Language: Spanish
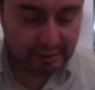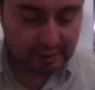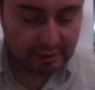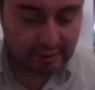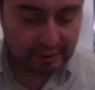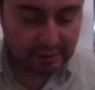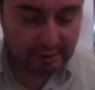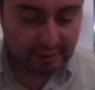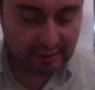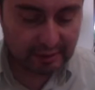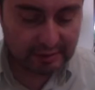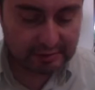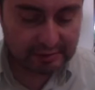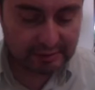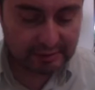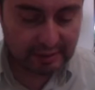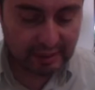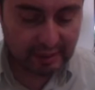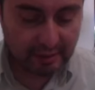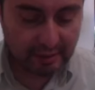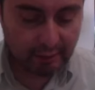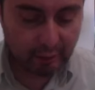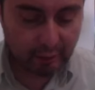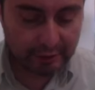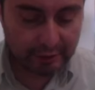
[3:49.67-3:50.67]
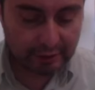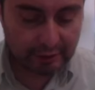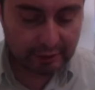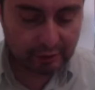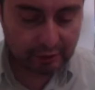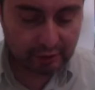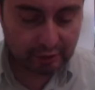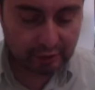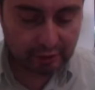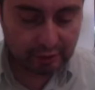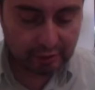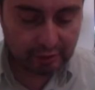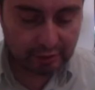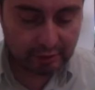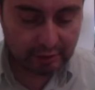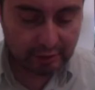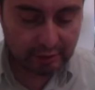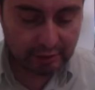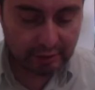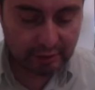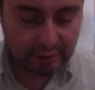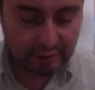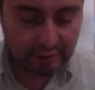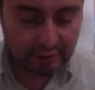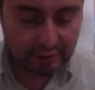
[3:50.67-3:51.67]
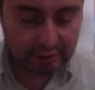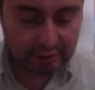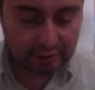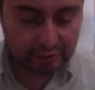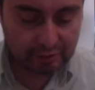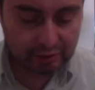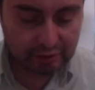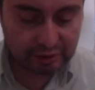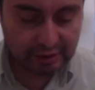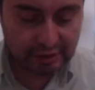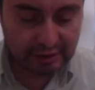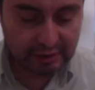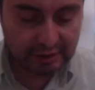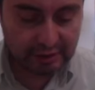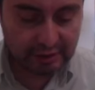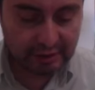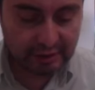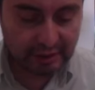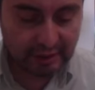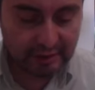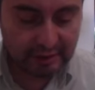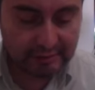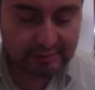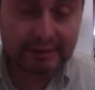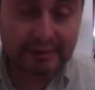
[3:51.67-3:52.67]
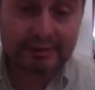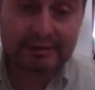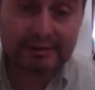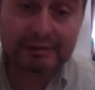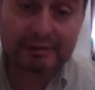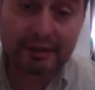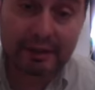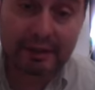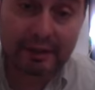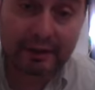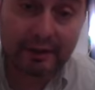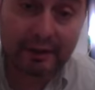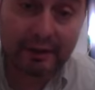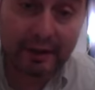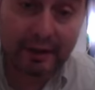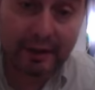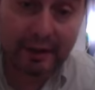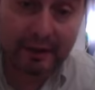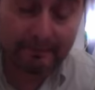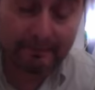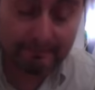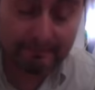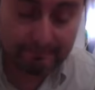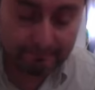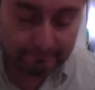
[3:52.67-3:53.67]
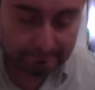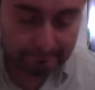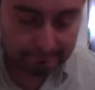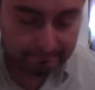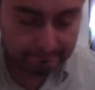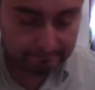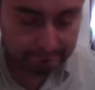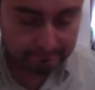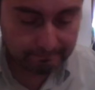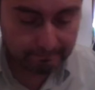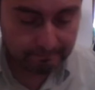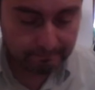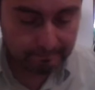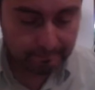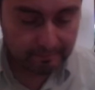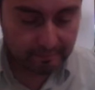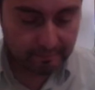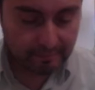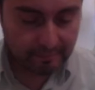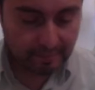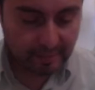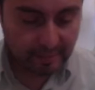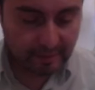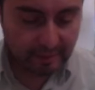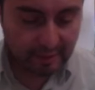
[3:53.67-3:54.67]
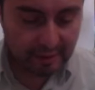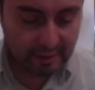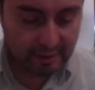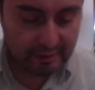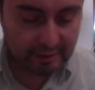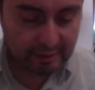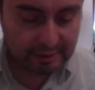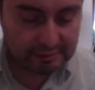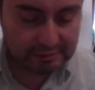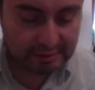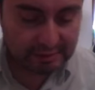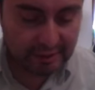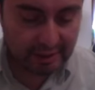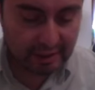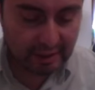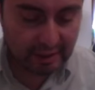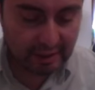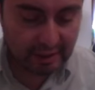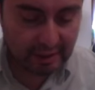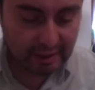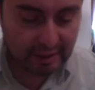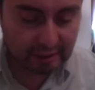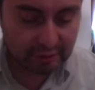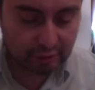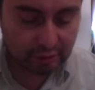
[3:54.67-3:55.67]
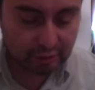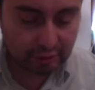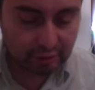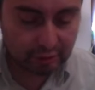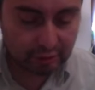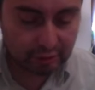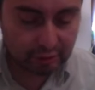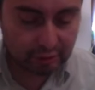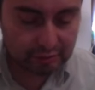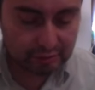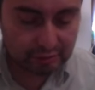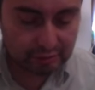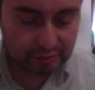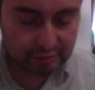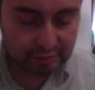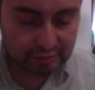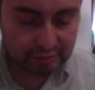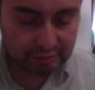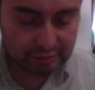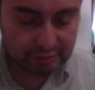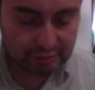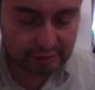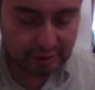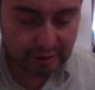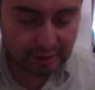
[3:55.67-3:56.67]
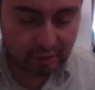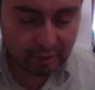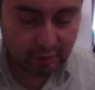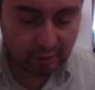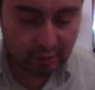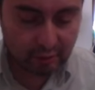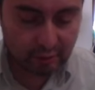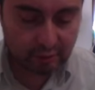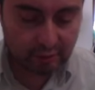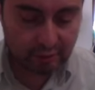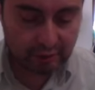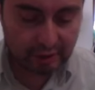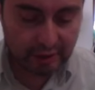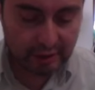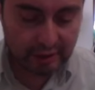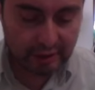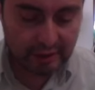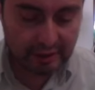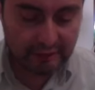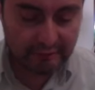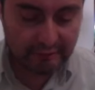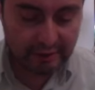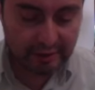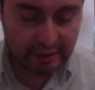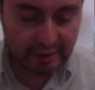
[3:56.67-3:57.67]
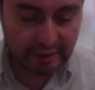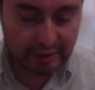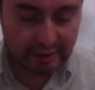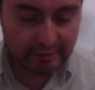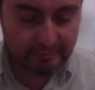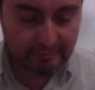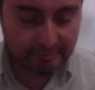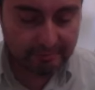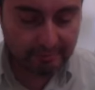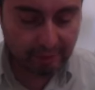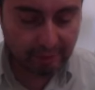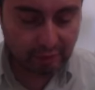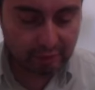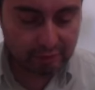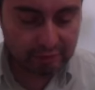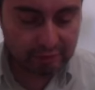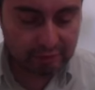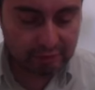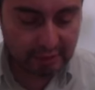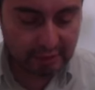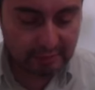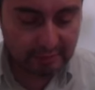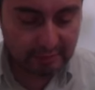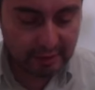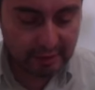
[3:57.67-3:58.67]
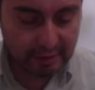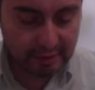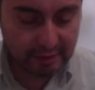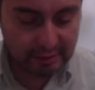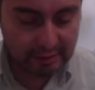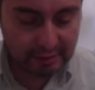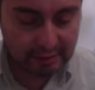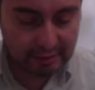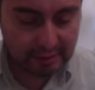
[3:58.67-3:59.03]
y que sea muerto y resucite al tercer día. Y decía a todos, si alguno quiere venir en pos de mí,